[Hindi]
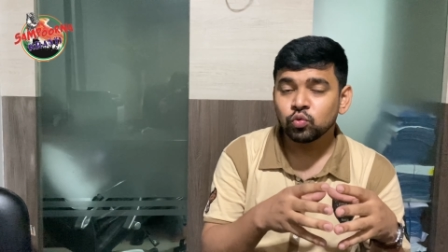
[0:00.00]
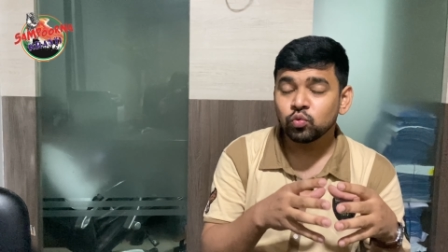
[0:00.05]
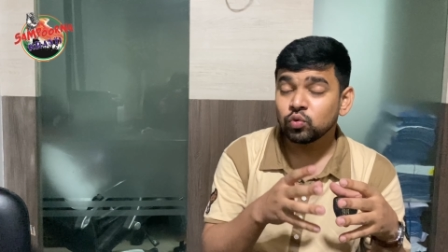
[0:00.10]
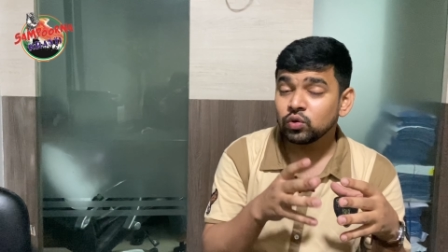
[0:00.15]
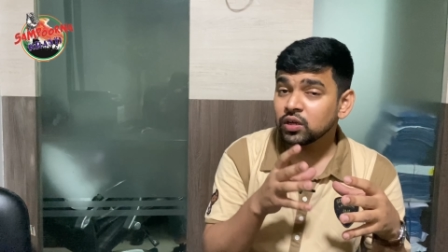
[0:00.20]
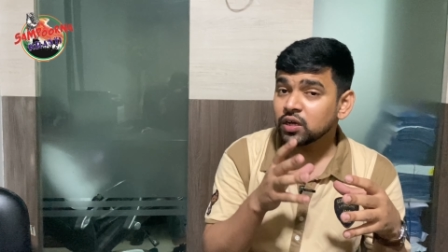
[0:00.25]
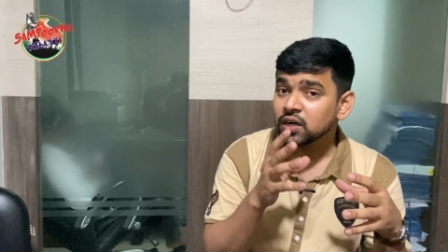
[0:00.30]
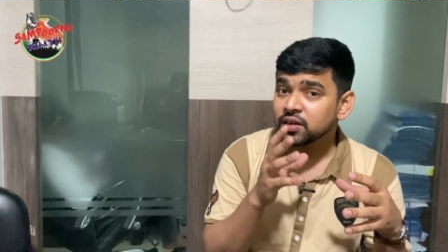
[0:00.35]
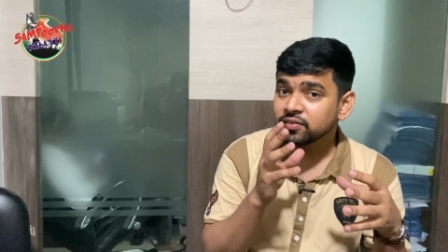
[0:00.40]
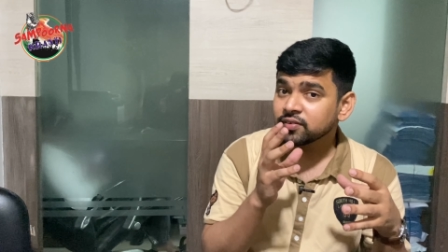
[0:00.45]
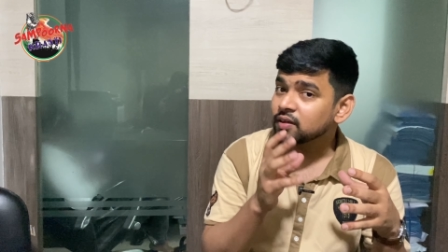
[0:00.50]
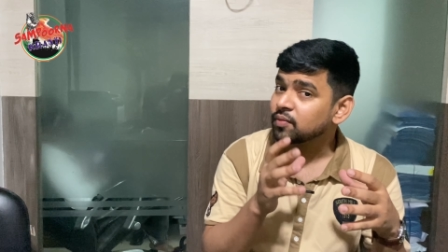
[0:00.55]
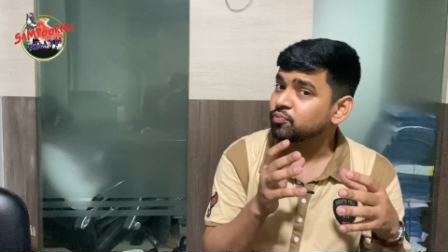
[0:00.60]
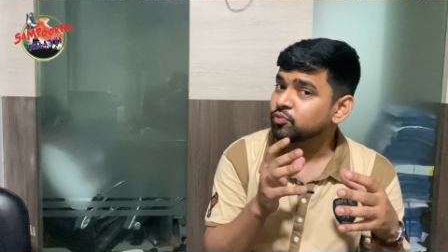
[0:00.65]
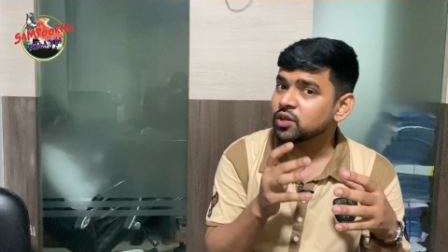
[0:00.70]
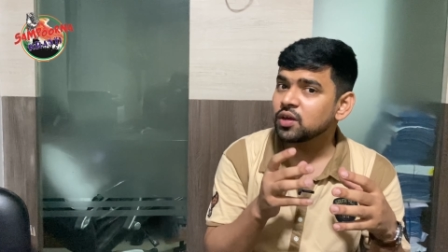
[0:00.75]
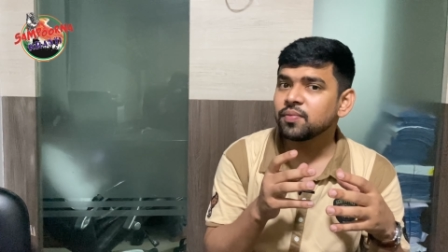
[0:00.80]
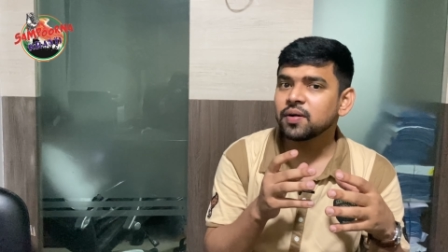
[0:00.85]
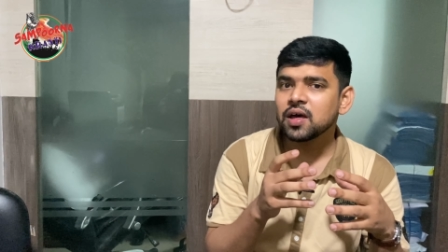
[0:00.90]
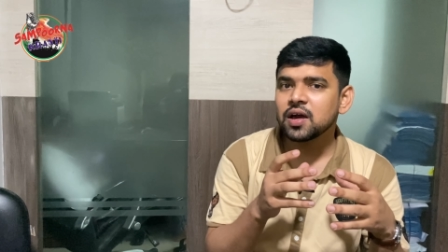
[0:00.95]
तो उनका
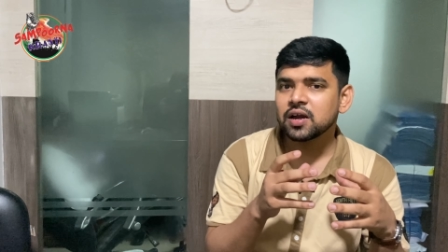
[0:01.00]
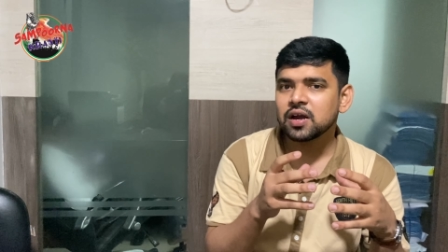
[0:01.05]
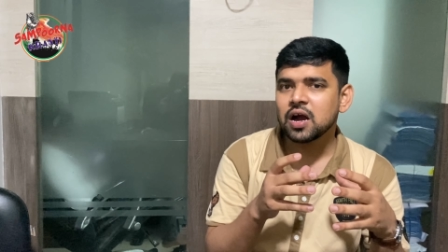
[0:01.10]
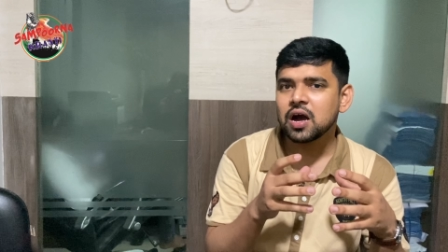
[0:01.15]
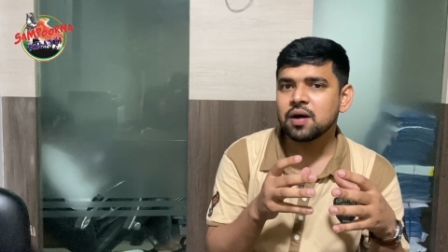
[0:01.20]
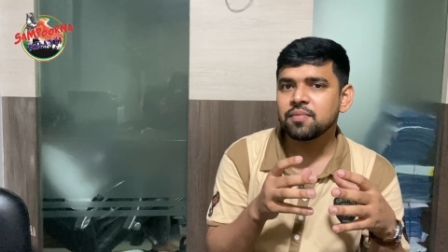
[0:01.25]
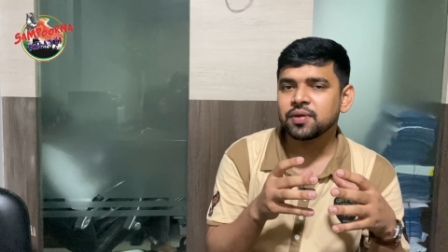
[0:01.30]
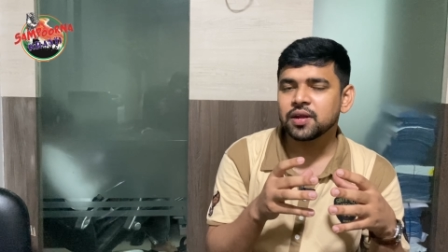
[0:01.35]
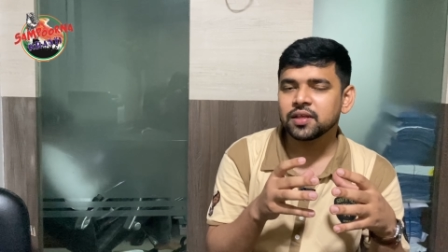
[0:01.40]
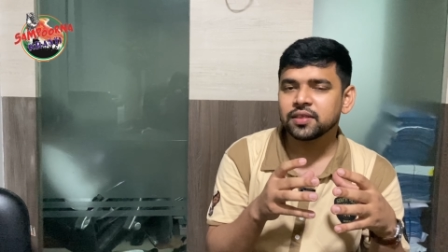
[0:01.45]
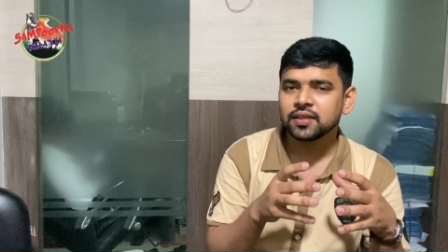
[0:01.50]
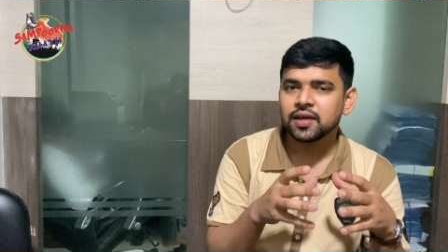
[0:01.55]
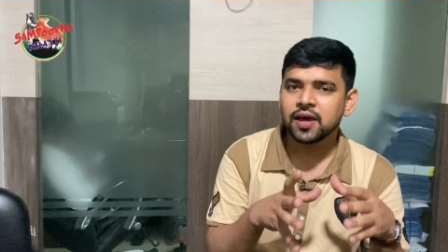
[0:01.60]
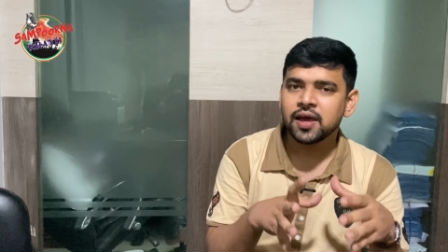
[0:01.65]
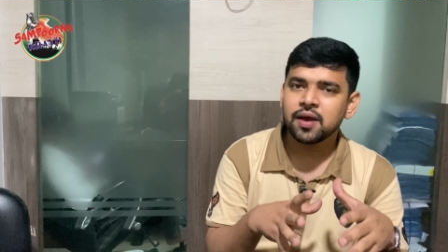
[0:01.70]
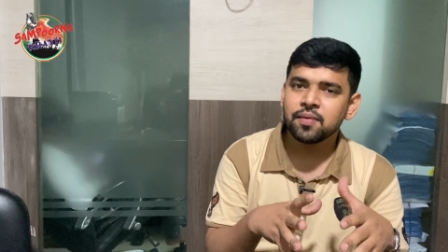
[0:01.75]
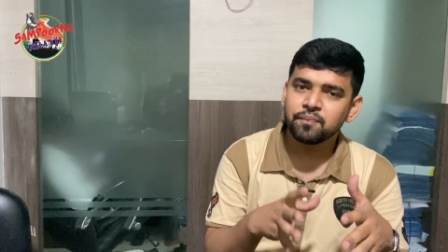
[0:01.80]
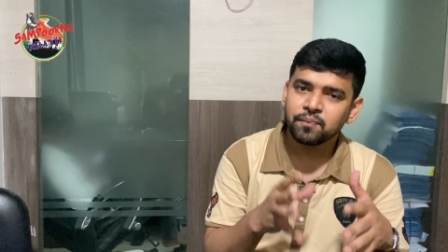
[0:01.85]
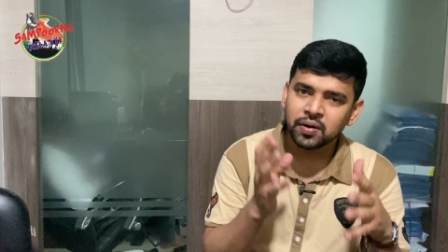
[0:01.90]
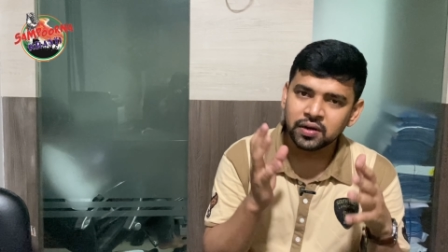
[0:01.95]
सबसे बड़ा काम
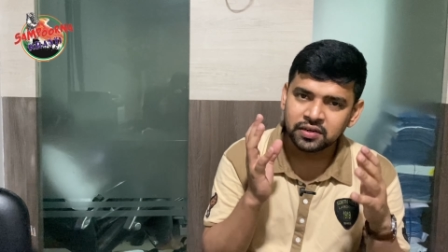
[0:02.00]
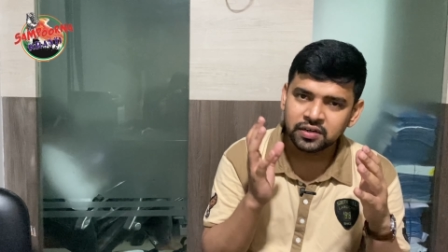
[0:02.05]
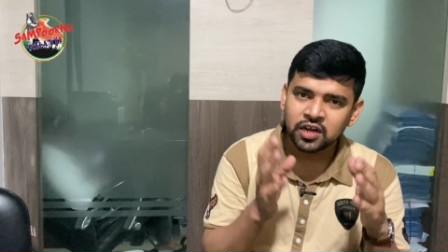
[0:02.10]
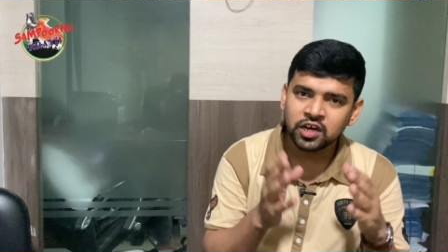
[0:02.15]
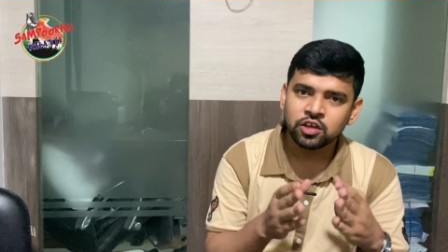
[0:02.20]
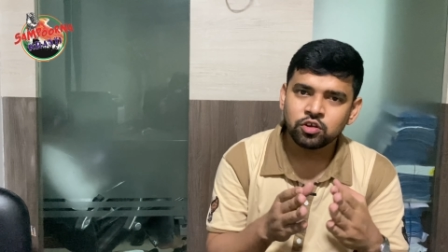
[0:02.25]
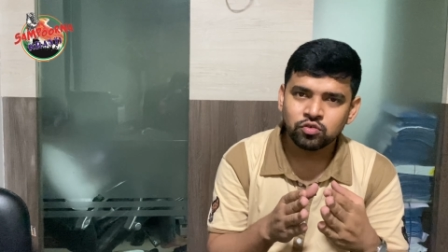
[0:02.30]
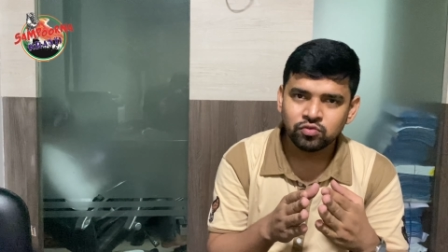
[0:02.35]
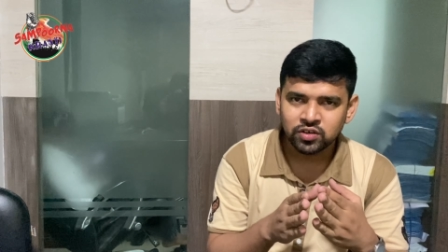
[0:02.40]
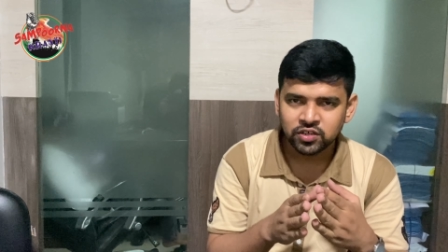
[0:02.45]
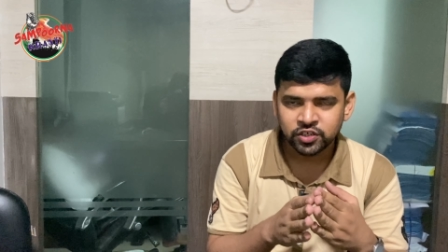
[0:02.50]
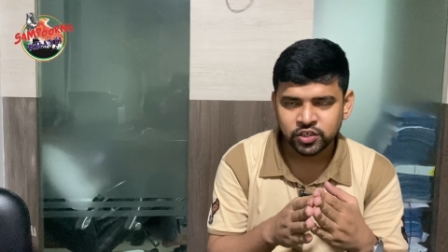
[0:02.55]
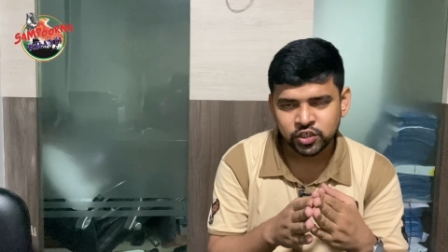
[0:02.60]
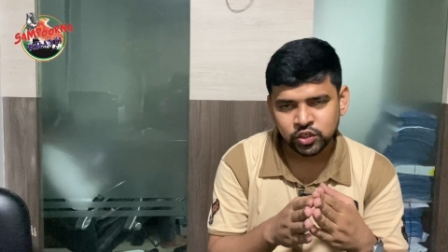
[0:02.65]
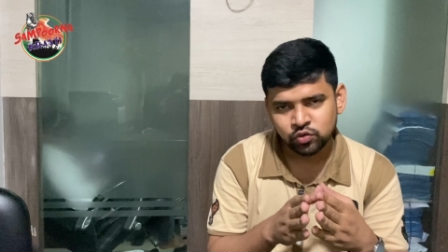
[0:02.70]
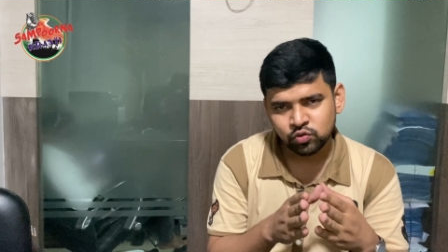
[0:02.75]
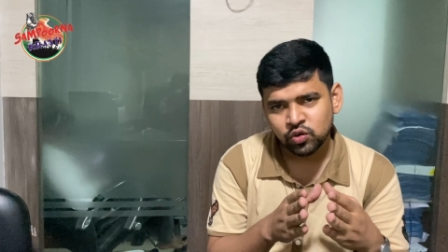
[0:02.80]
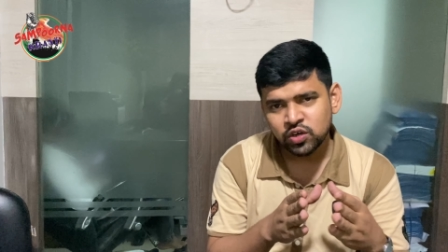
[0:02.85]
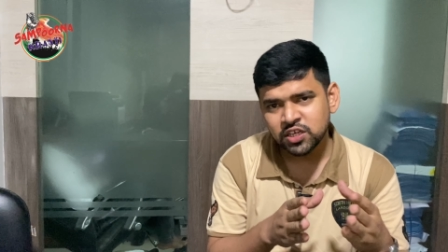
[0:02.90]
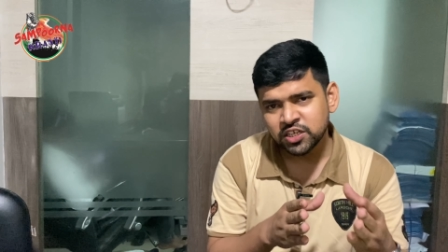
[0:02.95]
रहता है पटना
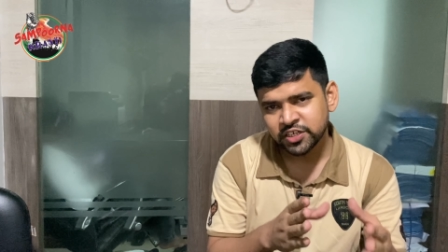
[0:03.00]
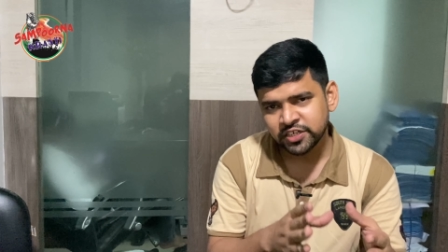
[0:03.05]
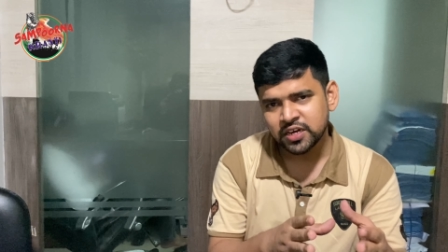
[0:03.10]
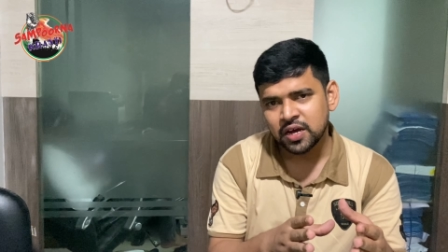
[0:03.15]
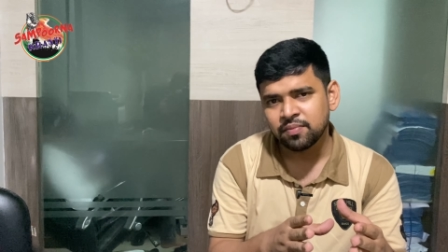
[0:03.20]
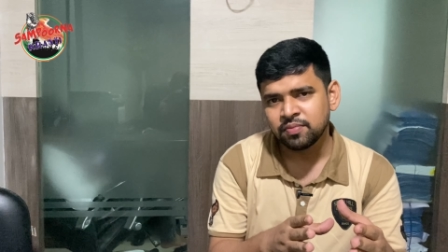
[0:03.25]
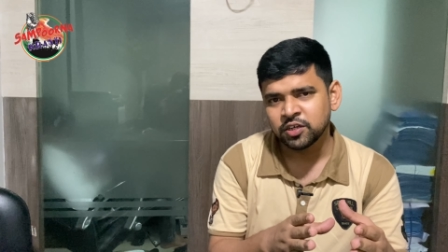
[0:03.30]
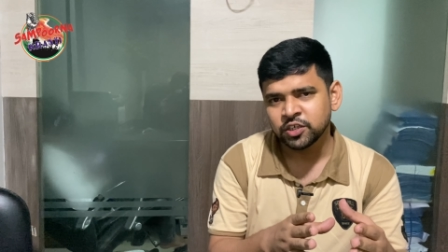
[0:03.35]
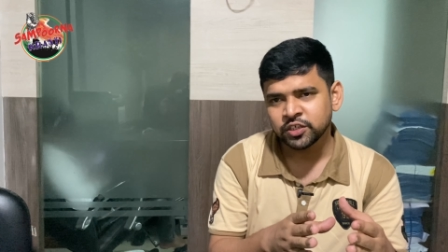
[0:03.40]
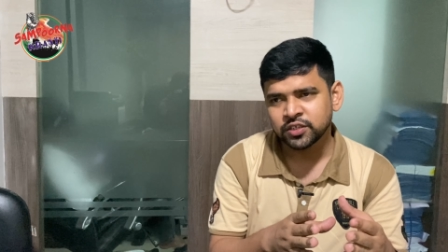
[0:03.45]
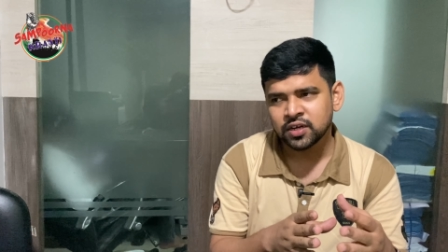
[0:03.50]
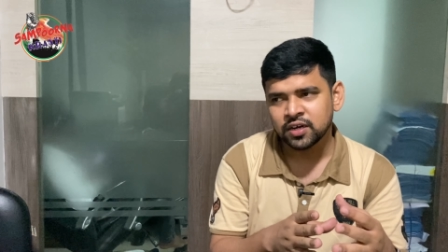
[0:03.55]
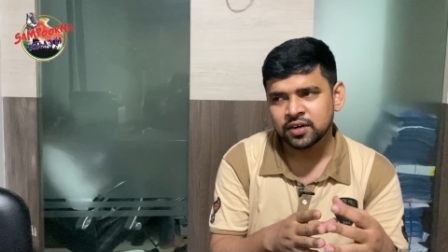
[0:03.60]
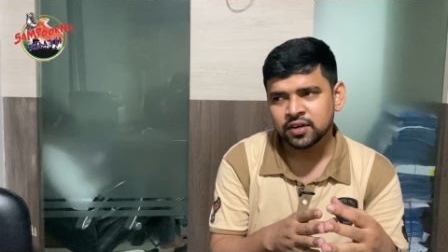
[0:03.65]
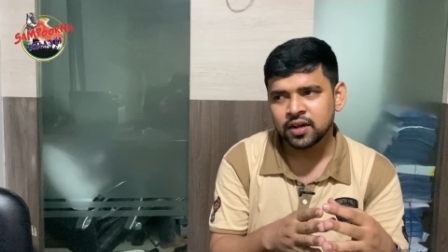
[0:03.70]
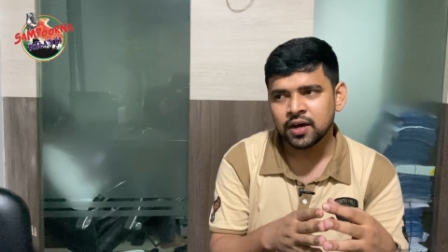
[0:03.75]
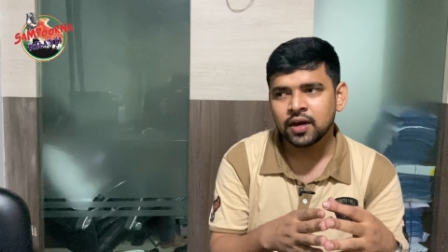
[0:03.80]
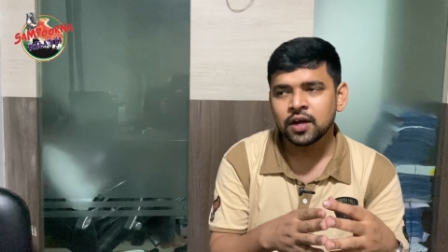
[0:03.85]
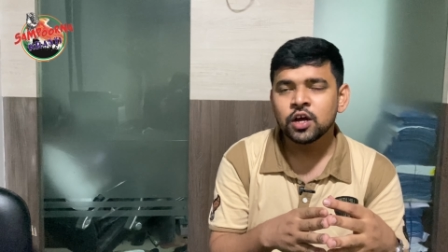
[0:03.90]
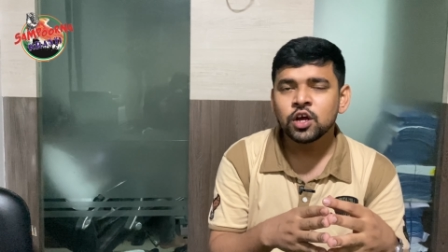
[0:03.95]
यूनिवर्सिटी को इस्टेब्लिश
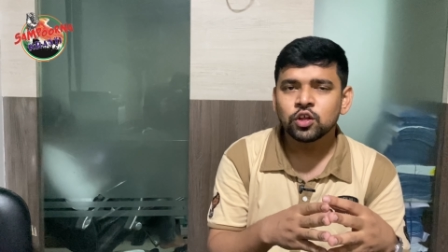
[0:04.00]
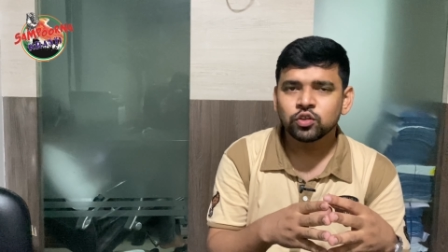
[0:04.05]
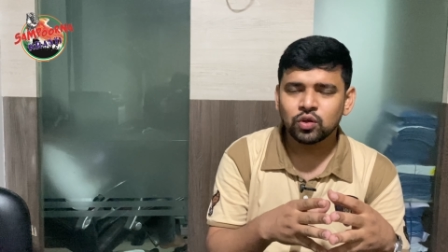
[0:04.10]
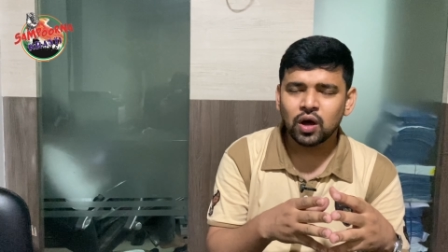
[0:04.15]
करना